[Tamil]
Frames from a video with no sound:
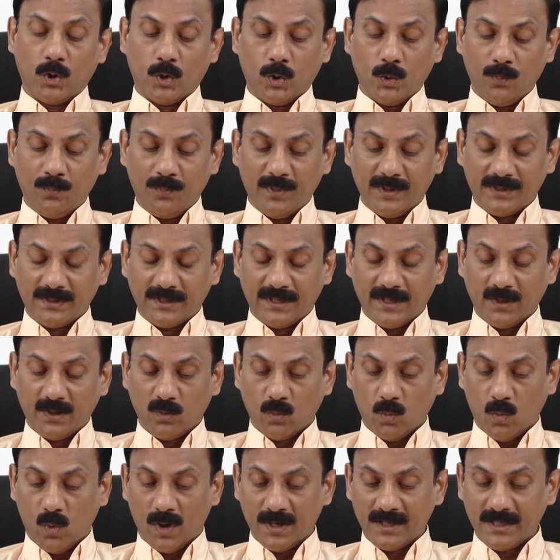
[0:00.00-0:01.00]
முப்பத்தி
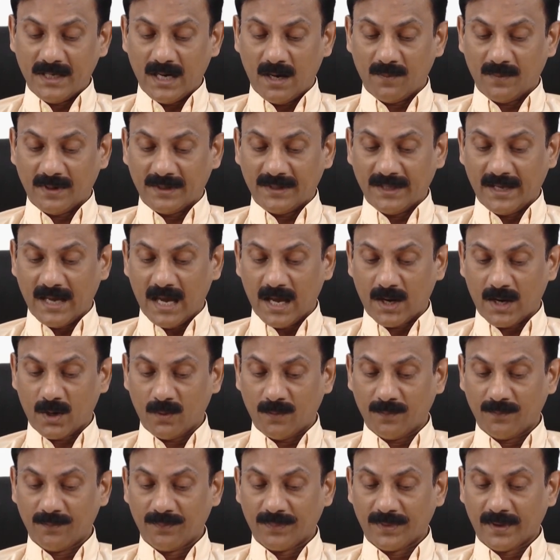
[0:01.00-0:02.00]
ஒன்றாம்
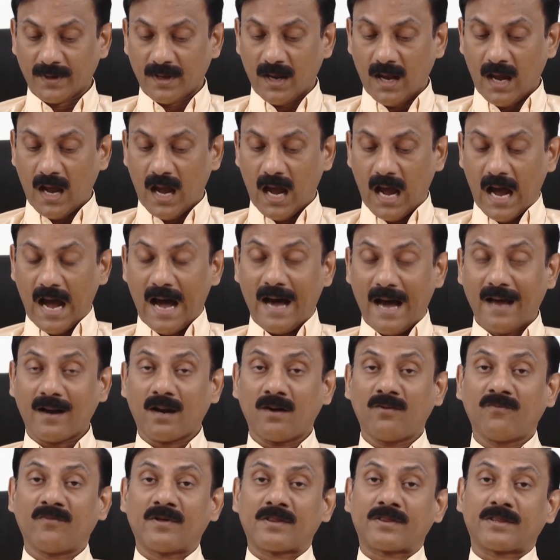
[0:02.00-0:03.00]
அதிகாரம்
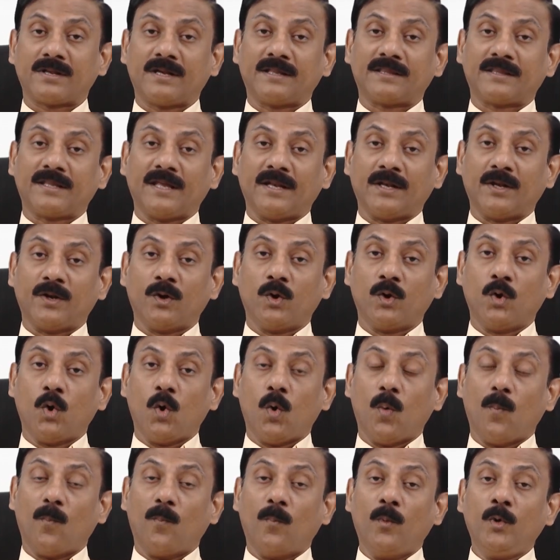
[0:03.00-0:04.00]
ஆறாம் வசனத்தின்
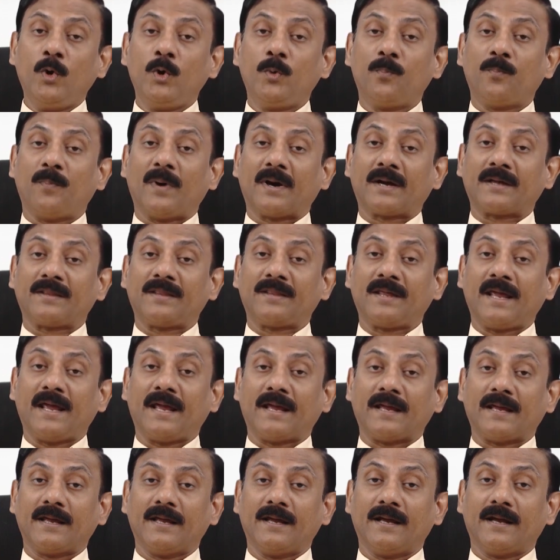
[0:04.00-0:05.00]

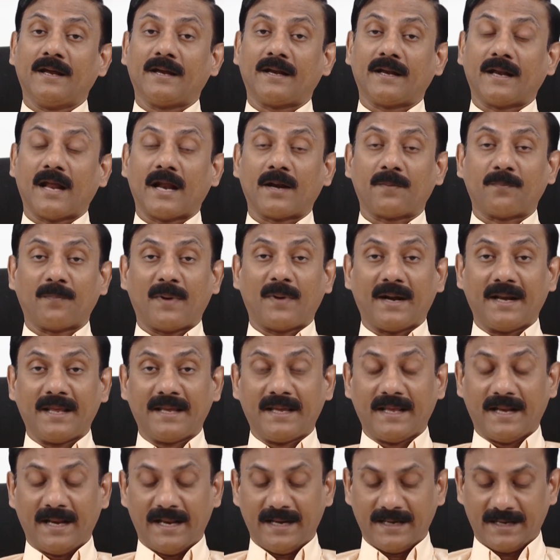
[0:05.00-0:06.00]
முன்பகுதியை நான்
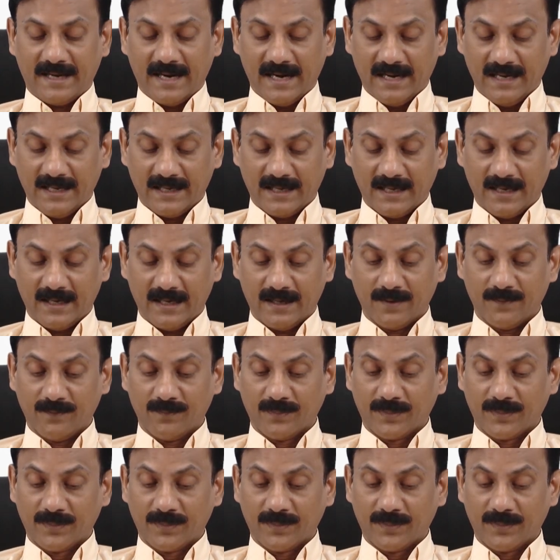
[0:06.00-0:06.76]
படிக்கிறேன் கேளுங்கள்